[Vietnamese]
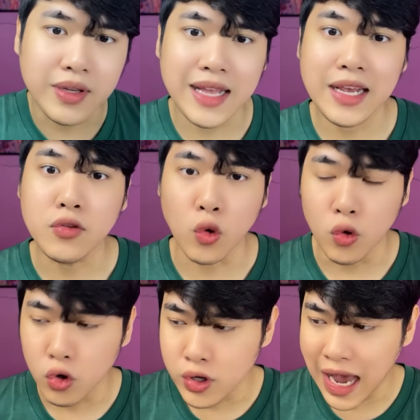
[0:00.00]
là thấy trời
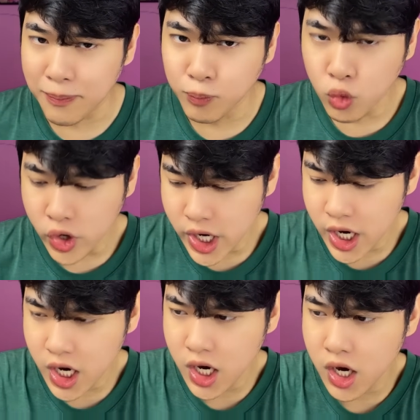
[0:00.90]
ơi, ẩm
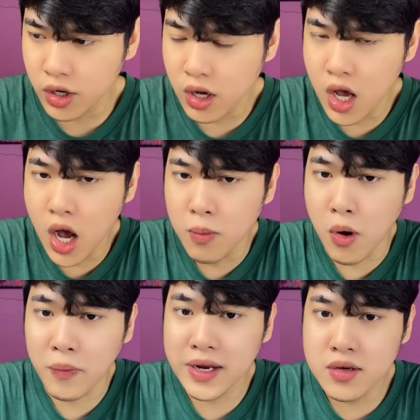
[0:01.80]
nguyên
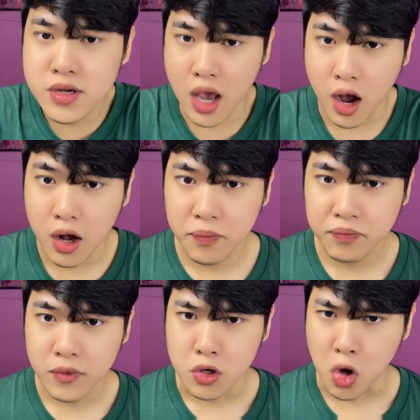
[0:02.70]
một cái đứa nhỏ
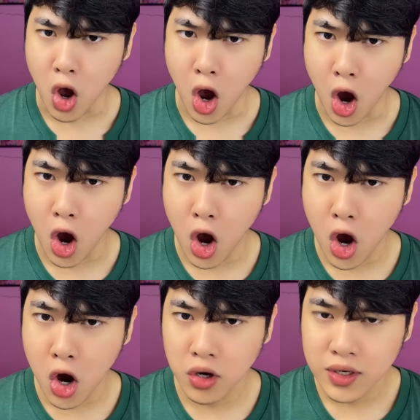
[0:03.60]
đó
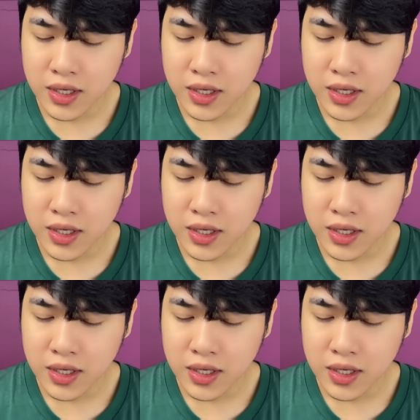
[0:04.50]
hó.